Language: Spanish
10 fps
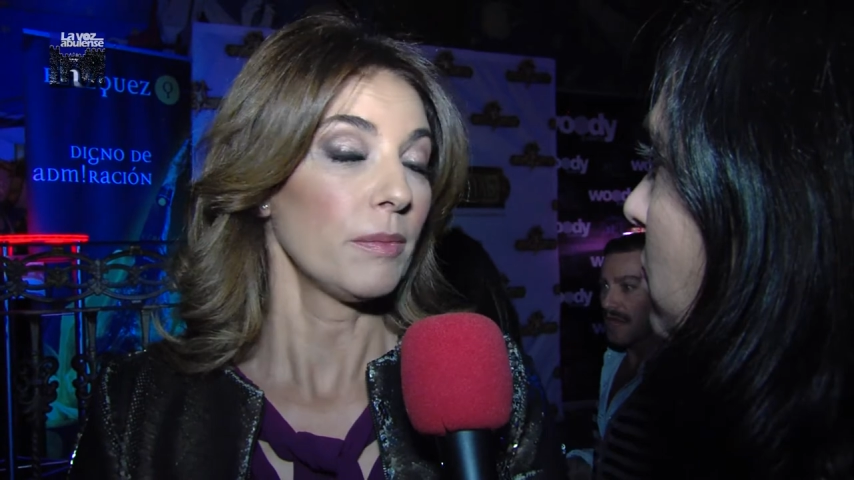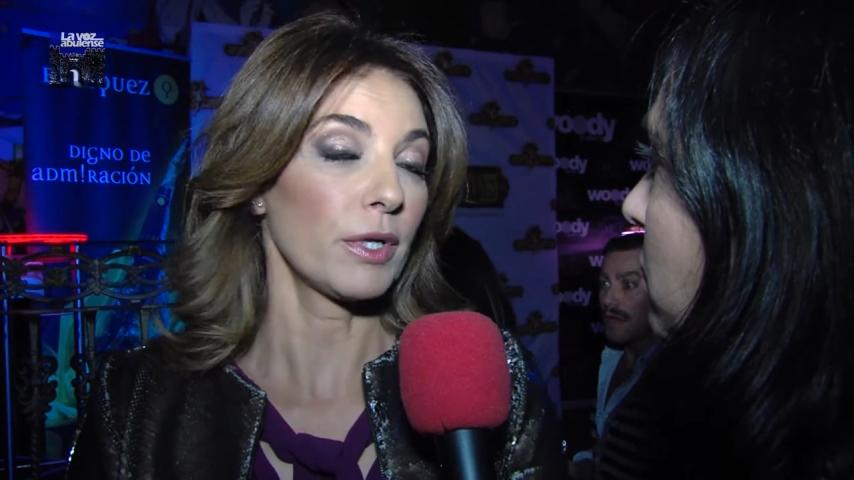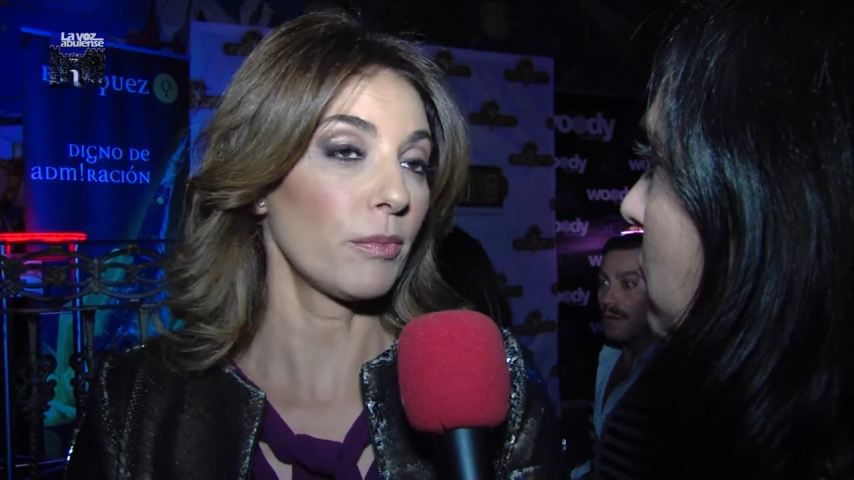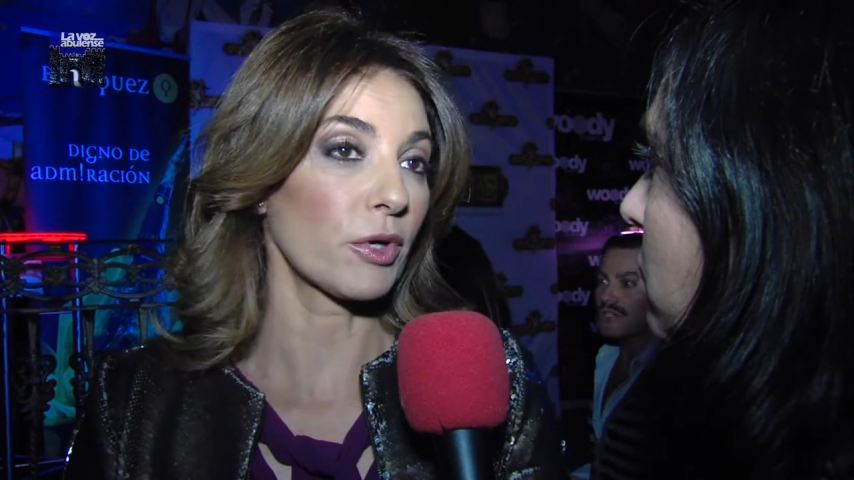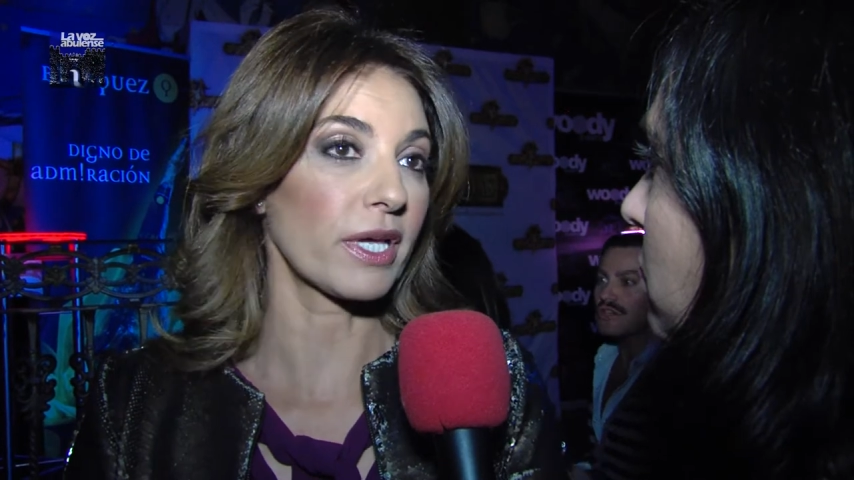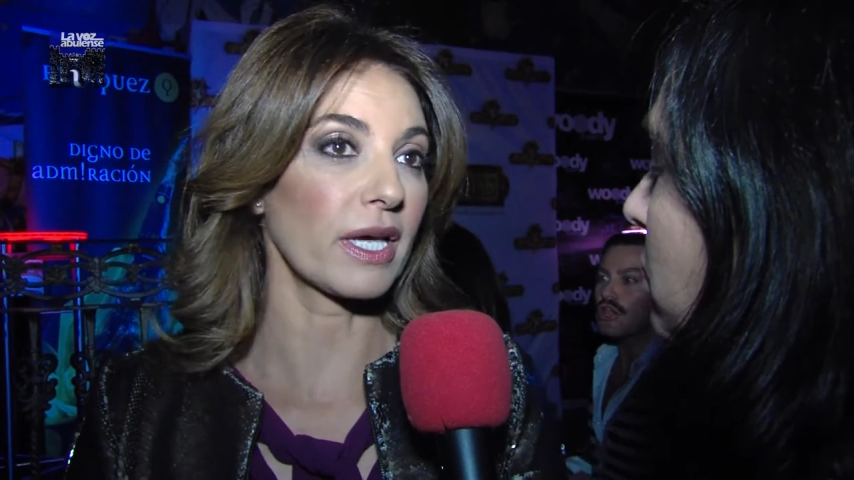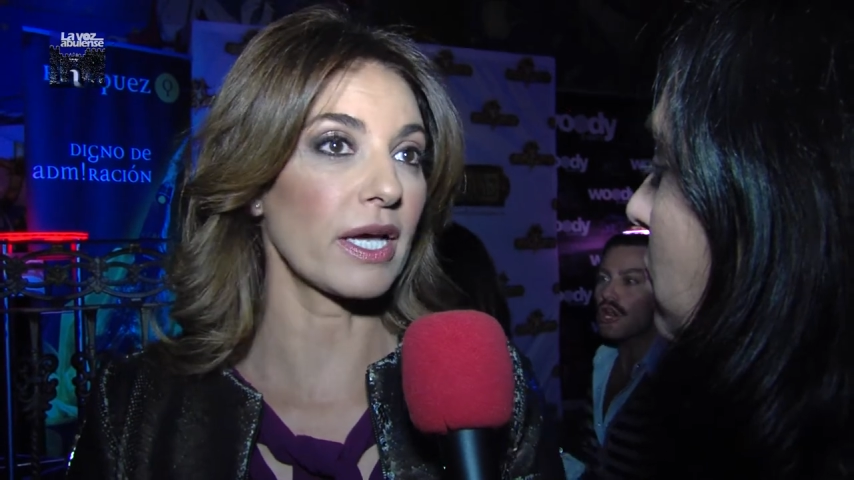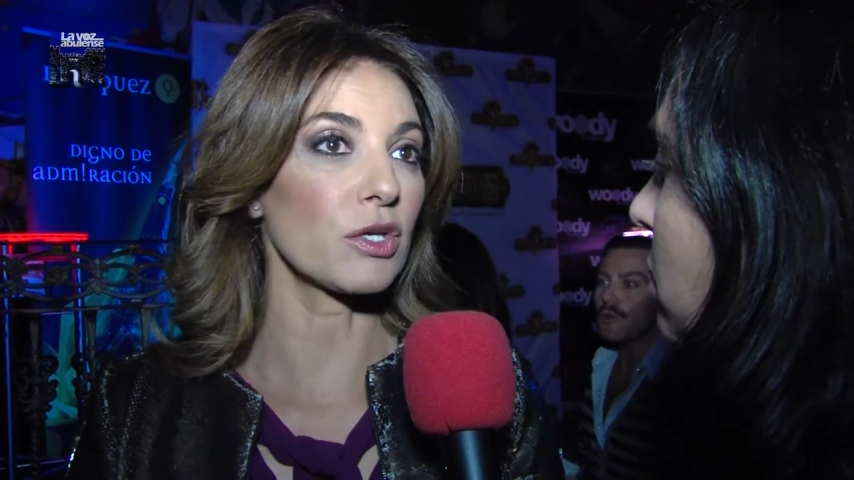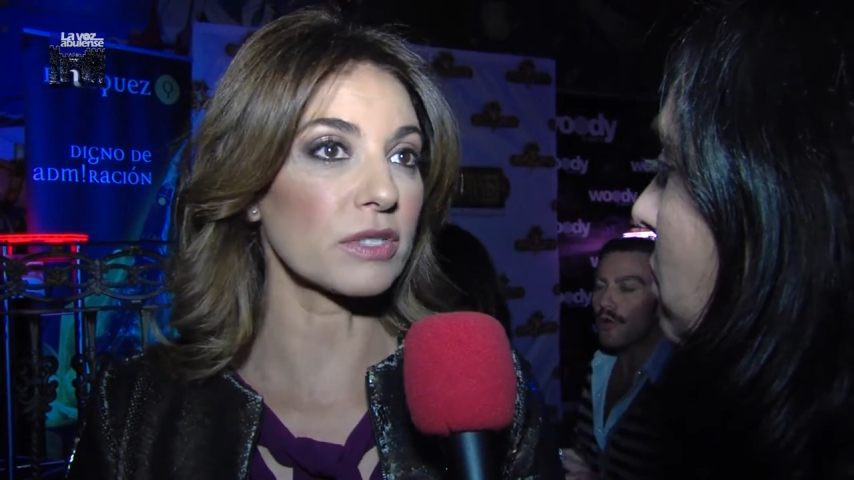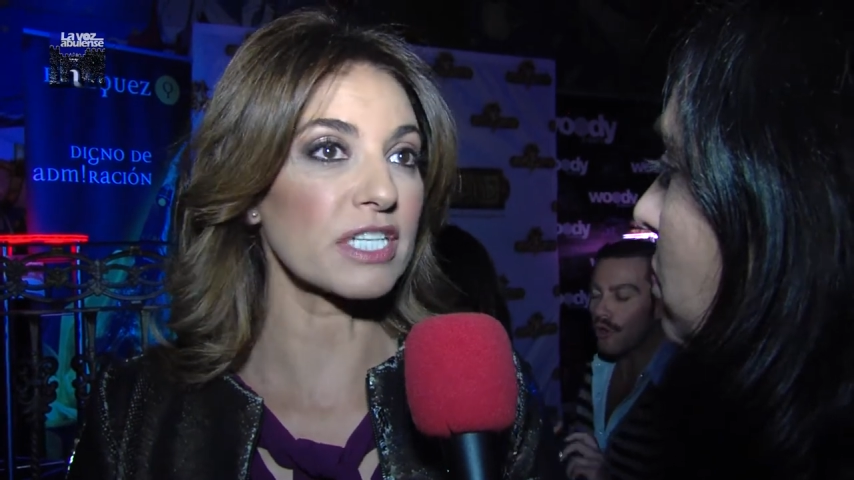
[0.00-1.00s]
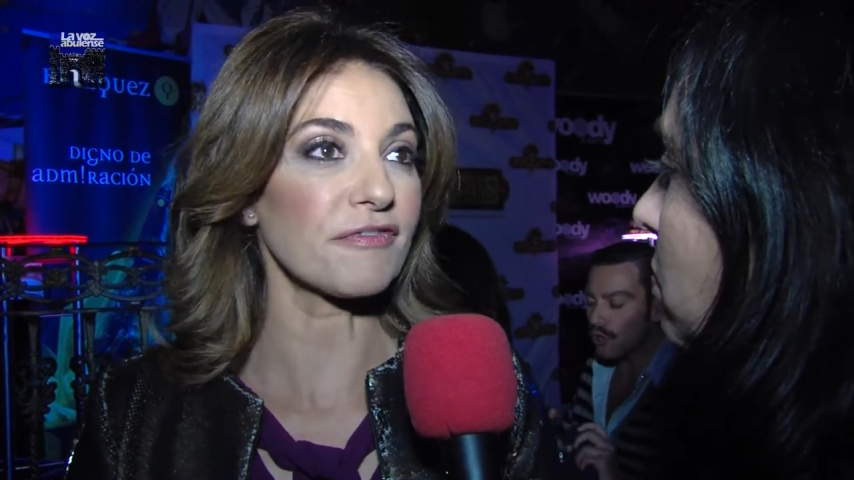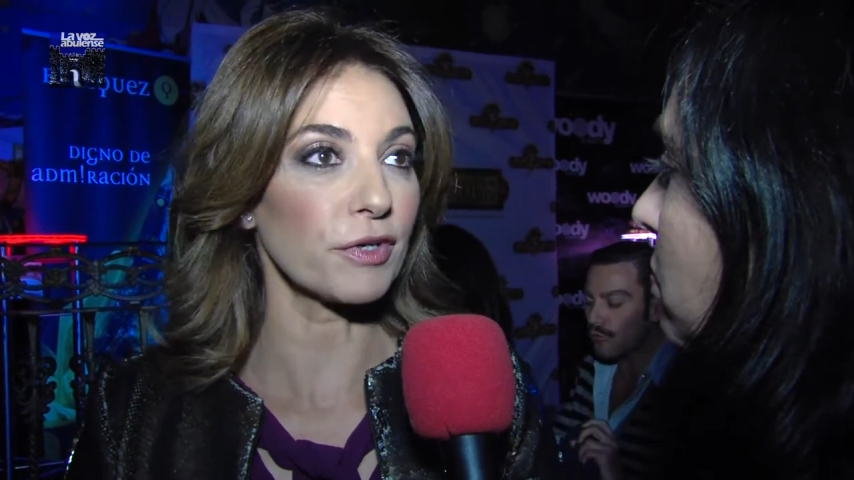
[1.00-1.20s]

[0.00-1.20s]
pero porque hay otras